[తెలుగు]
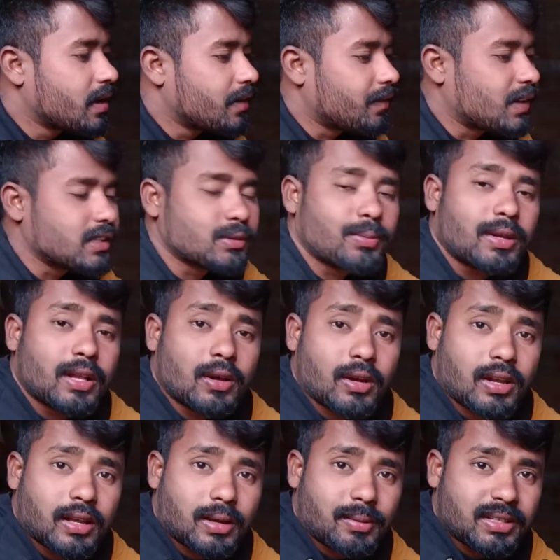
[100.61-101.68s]
ఫ్రెండ్స్ మీలో
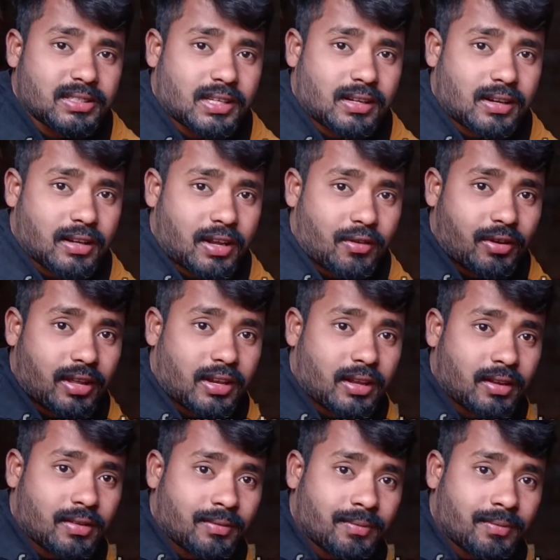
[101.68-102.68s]
కనుక మన ఛానల్కి ఎవడైనా